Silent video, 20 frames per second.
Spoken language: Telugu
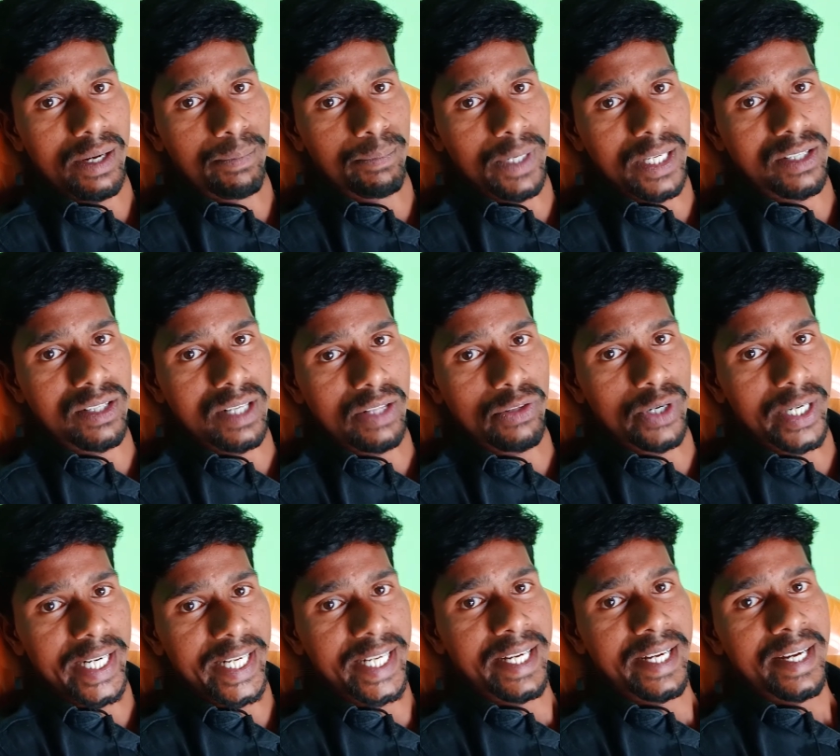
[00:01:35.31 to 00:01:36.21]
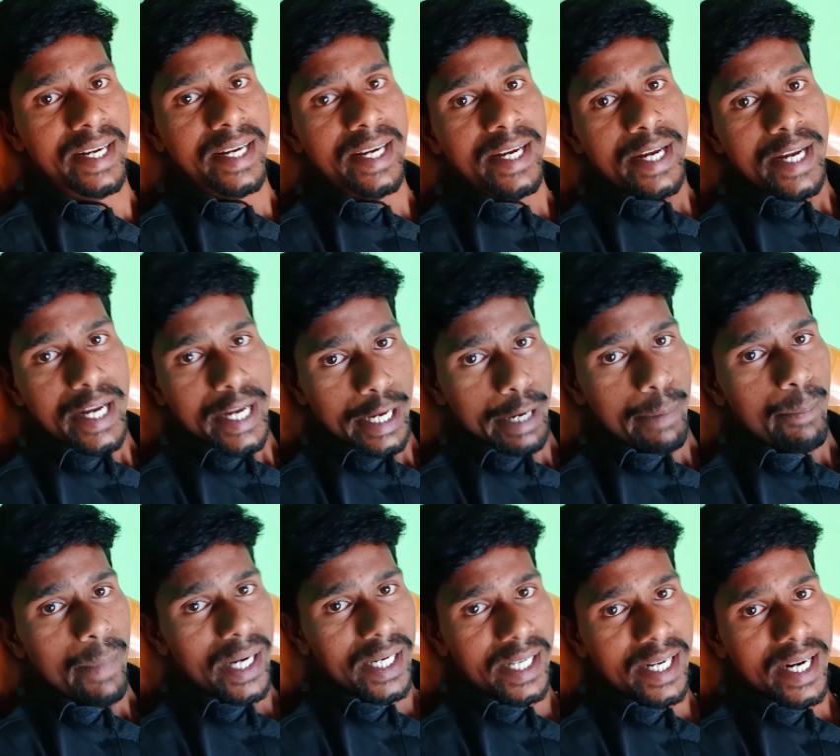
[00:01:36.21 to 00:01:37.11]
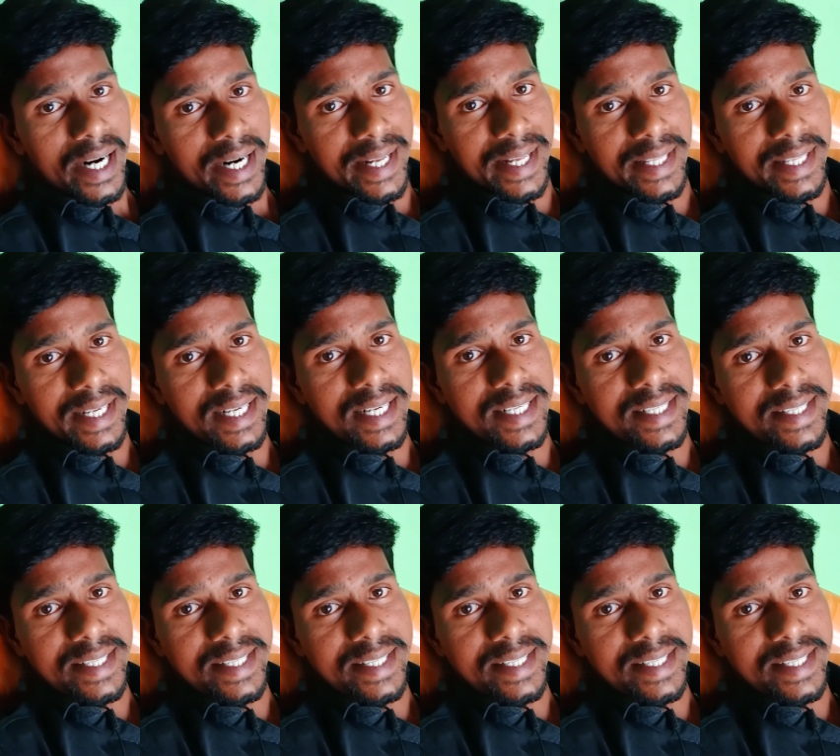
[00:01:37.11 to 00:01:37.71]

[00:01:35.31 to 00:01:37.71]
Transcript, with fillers: ప్లస్ అదొకటి ఈ మటక అనేది